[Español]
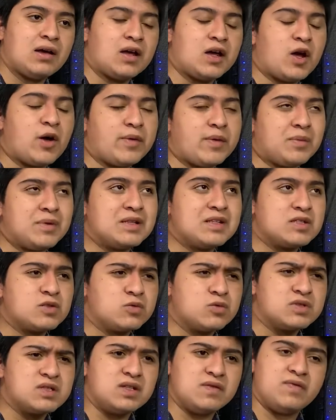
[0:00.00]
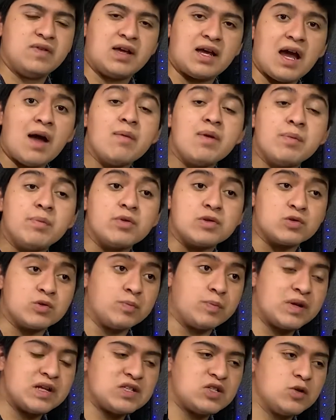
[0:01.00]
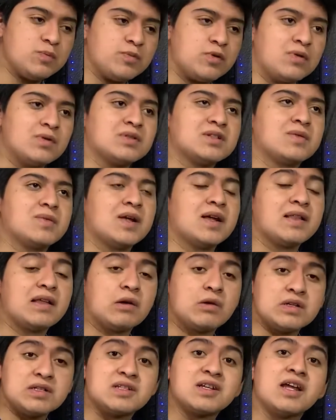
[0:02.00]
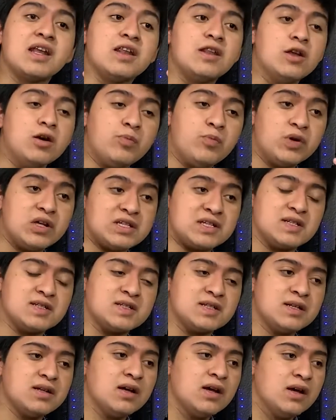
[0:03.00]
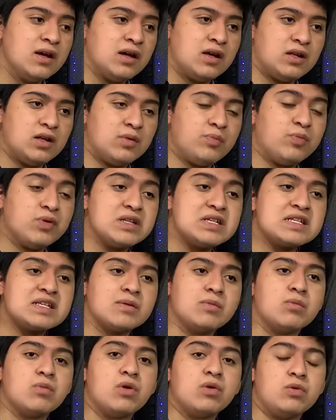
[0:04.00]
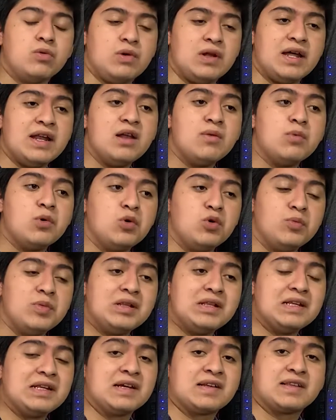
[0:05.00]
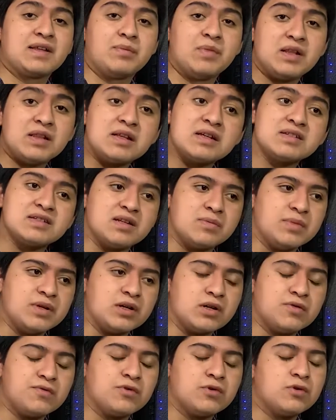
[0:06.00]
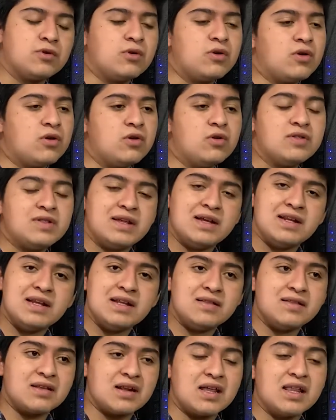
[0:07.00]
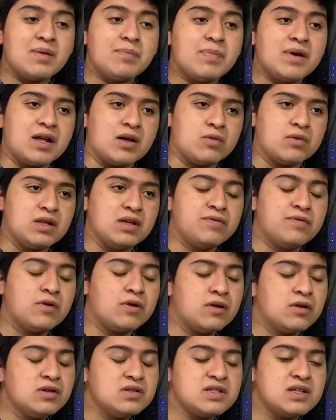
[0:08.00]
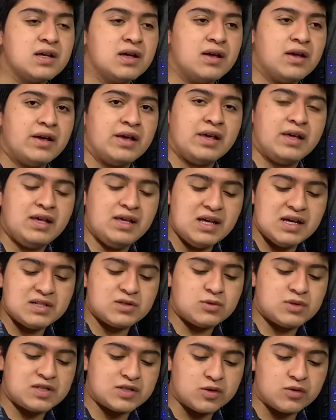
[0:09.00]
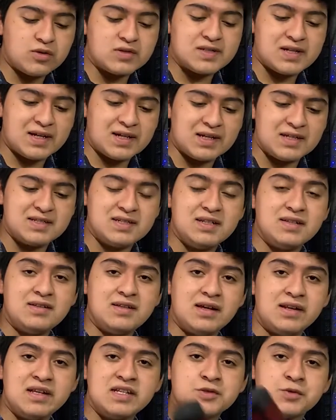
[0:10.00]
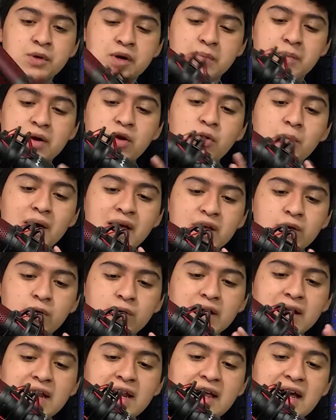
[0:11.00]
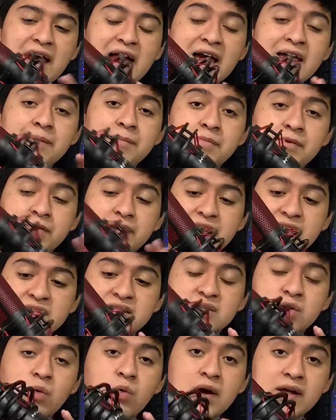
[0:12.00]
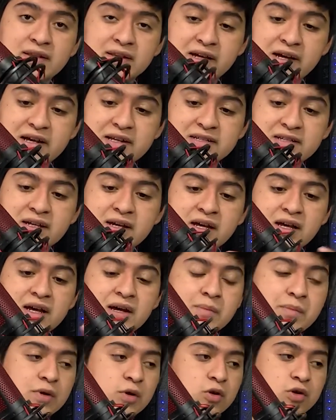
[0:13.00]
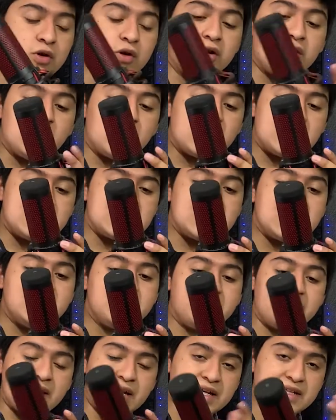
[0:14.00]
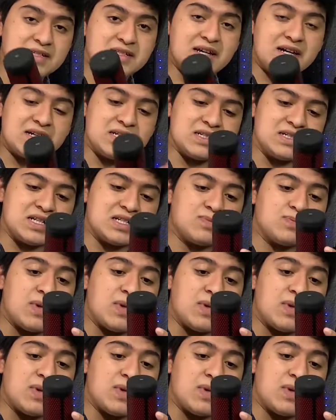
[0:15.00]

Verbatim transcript: obviamente es justificable por su precio, pero vamos a hablar de cosas que no puedes hacer. No puedes modular el volumen directamente desde el micrófono, no tiene entrada para audífonos y eso es cosa que sí tiene su hermano mayor, el HyperX Quadcast. Pero yo creo que esa diferencia que estás